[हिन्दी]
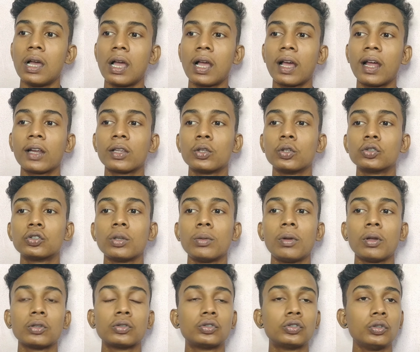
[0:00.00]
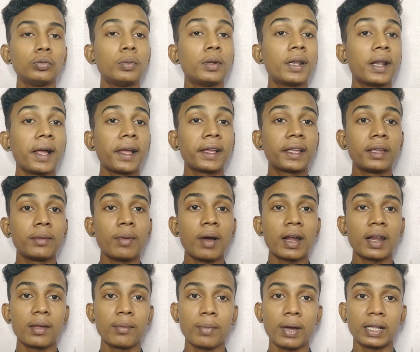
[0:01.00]
अगर दोस्तों हम लोग शुभ रंग के
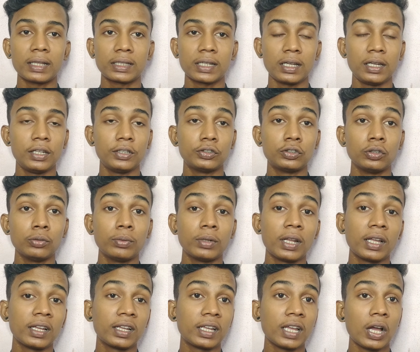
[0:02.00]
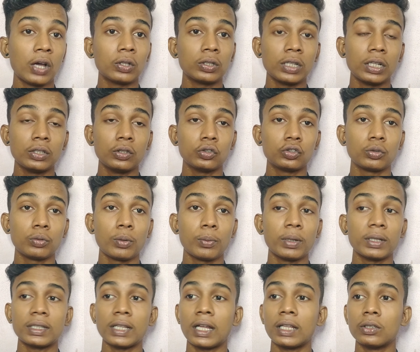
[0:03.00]
बारे में बात कर ले शुभ रंग क्या होता है दोस्तों मैं
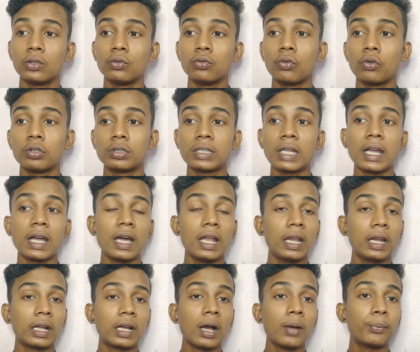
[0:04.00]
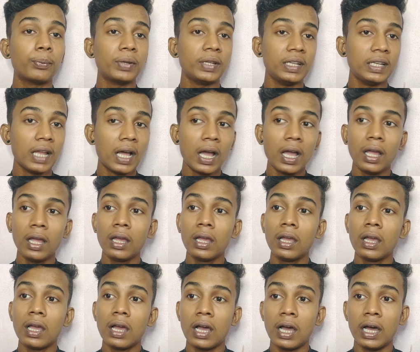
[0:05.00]
बता दूँ वो होता है हल्का पीला
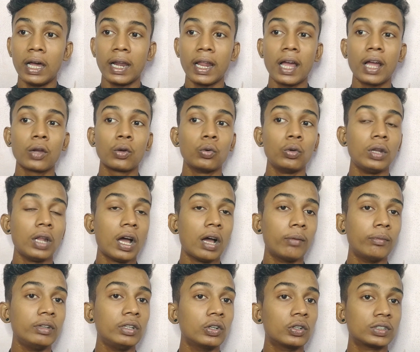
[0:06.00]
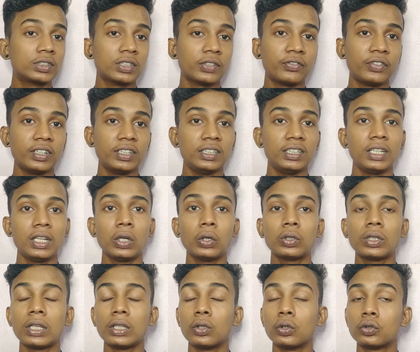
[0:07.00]
हरा गुलाबी और सफ़ेद ये
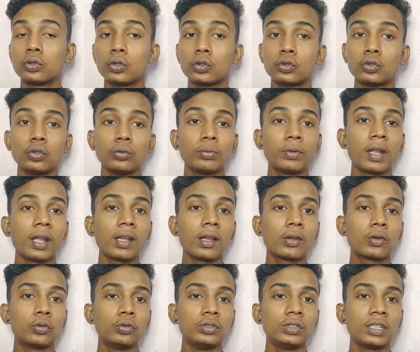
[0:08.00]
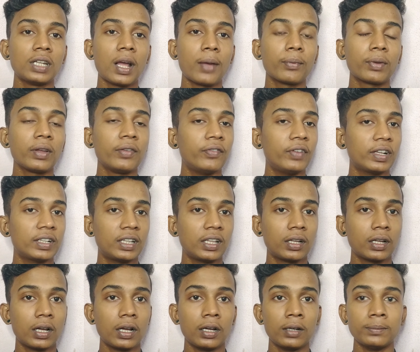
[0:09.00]
होता है दोस्तों शुभ रंग कुंज नाम के व्यक्ति
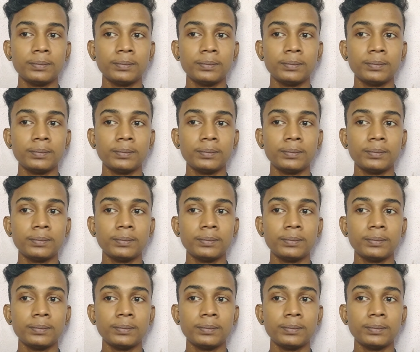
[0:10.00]
का